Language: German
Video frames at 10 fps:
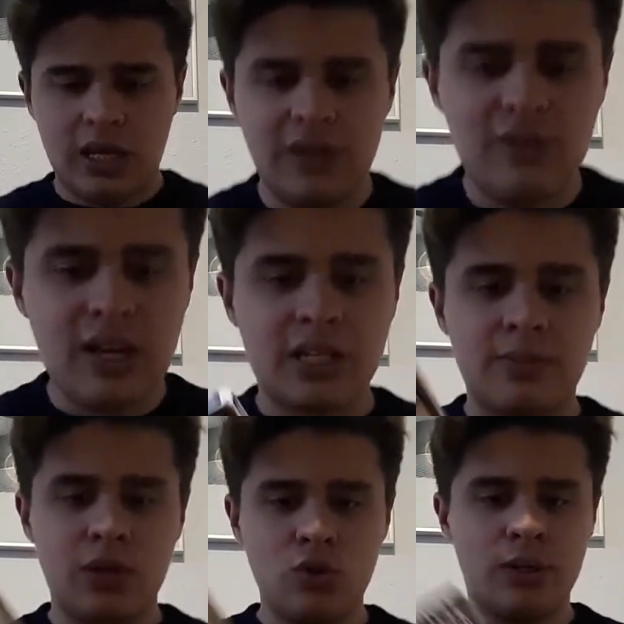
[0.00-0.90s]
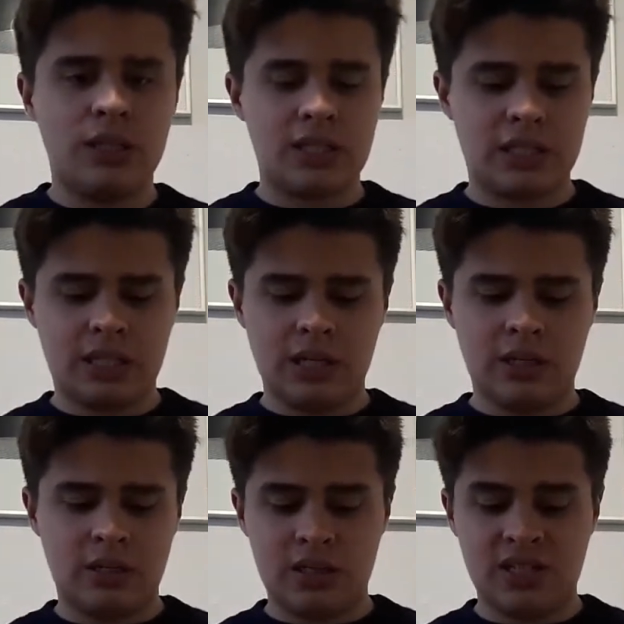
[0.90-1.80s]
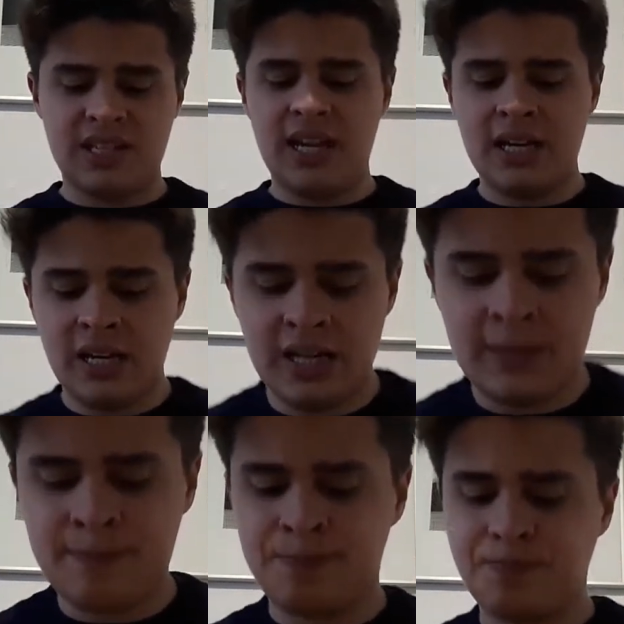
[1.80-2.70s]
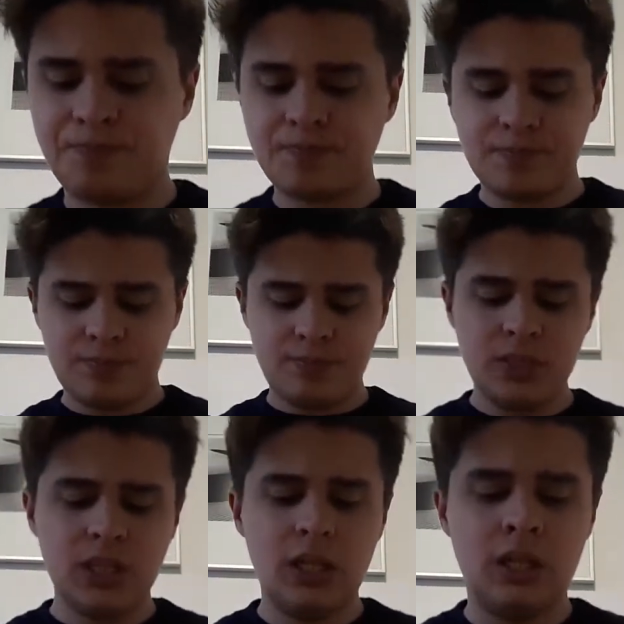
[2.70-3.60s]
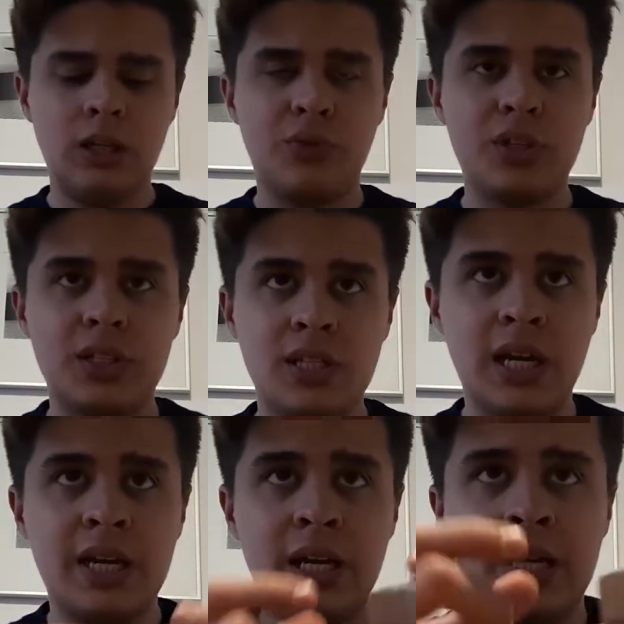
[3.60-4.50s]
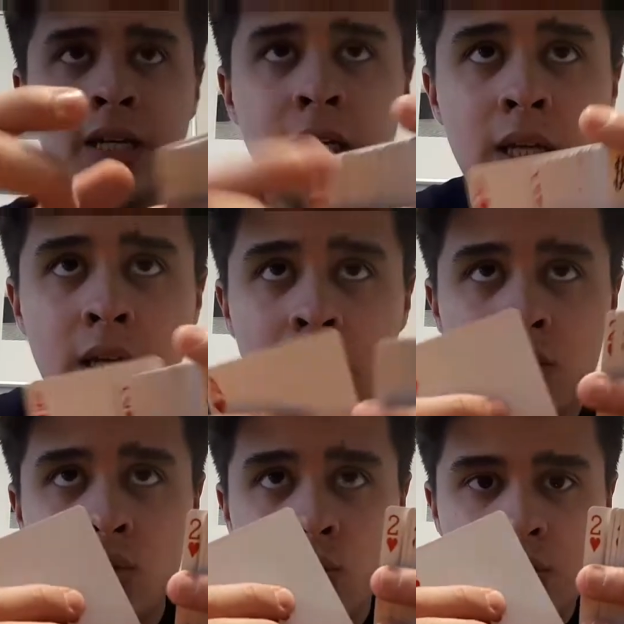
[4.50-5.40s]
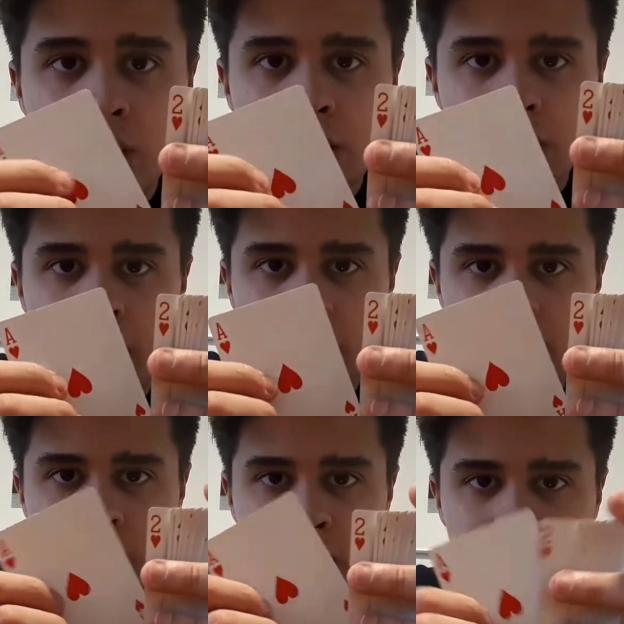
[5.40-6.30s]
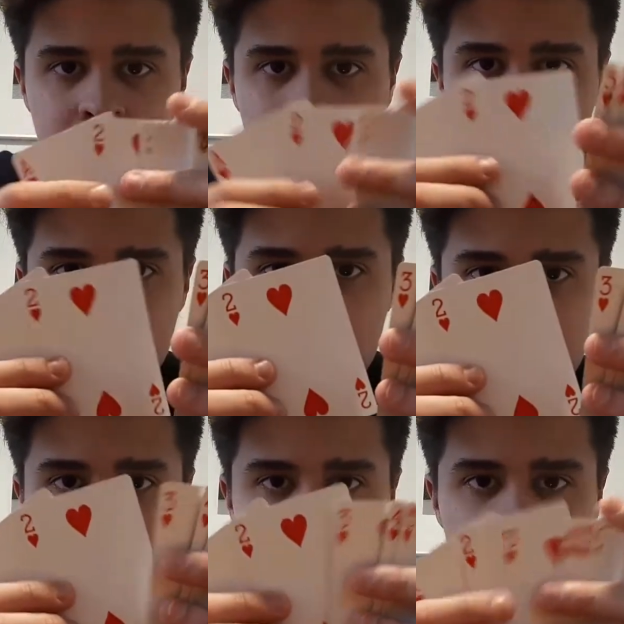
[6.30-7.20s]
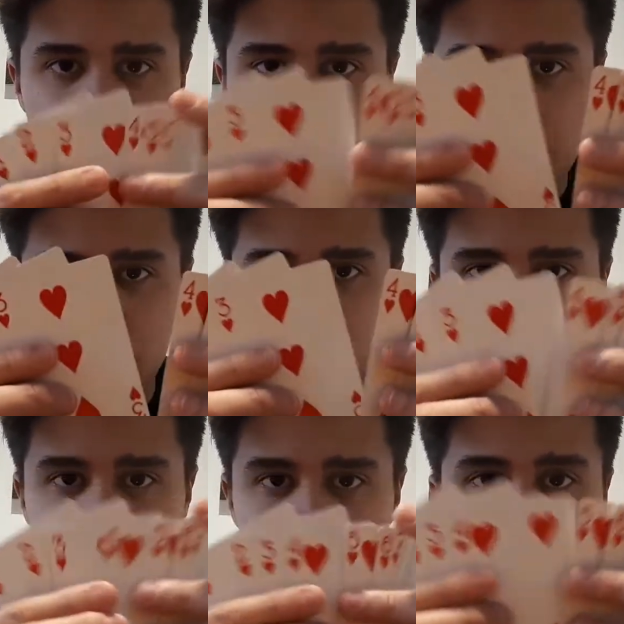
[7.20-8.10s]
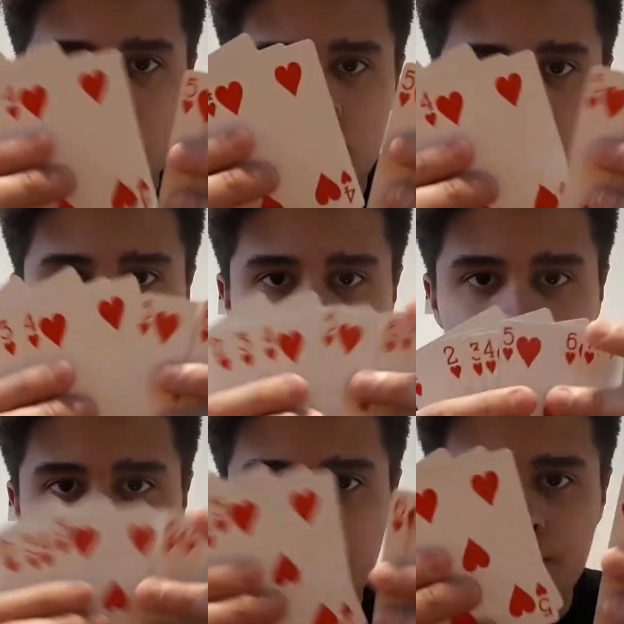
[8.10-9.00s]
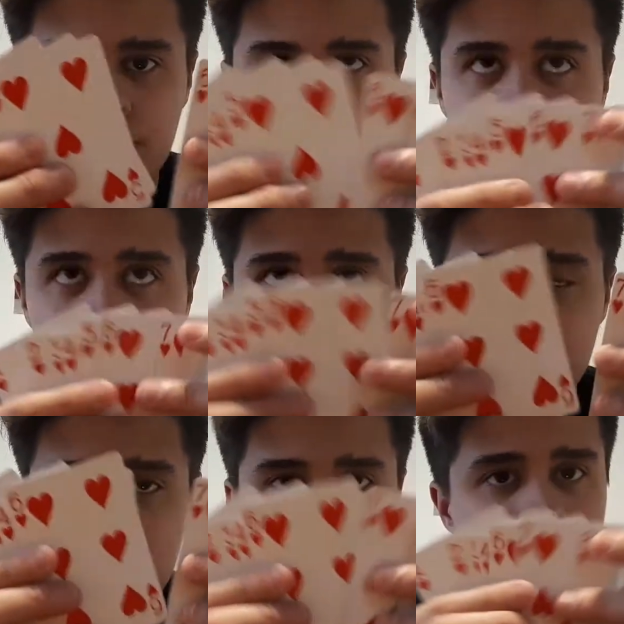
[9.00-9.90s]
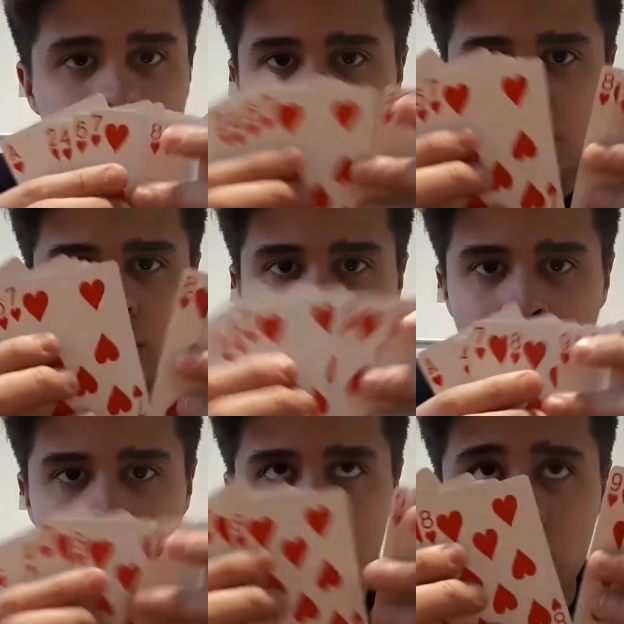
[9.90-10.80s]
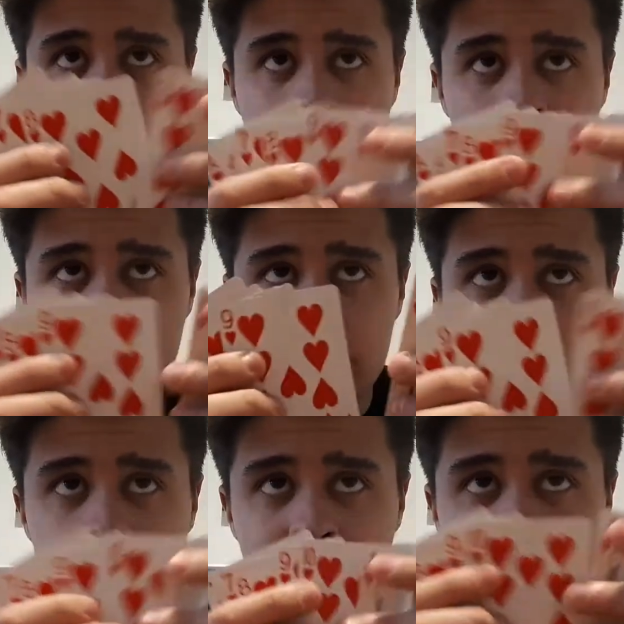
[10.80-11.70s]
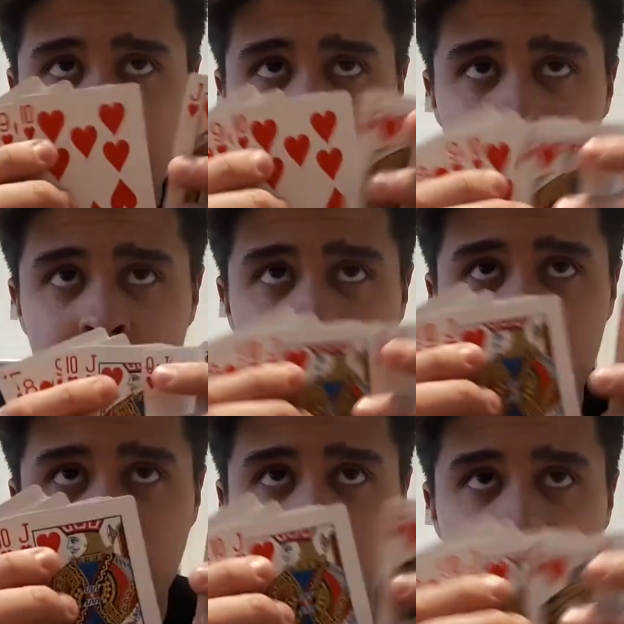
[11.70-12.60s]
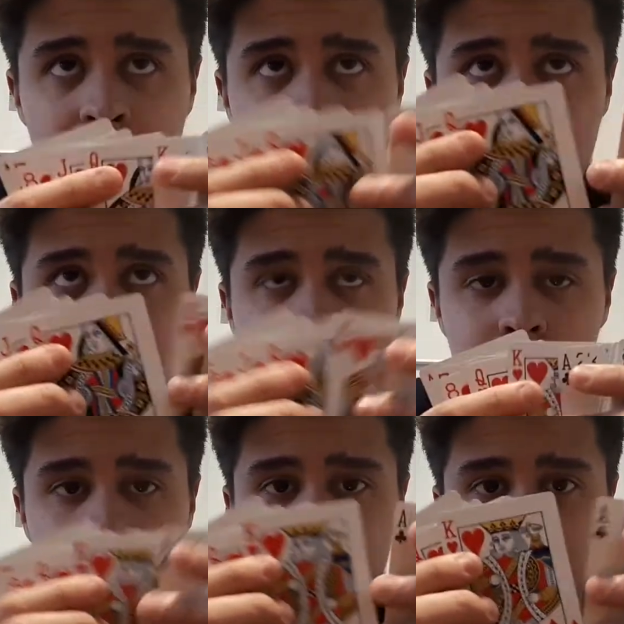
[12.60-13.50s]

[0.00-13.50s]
Gehen wir erstmal über das äh, Design ein, äh, auf das Design ein. So sehen die Herzkarten aus. Ich gehe einfach nur kurz durch. Es ist das normale Standard-Design von Bicycle.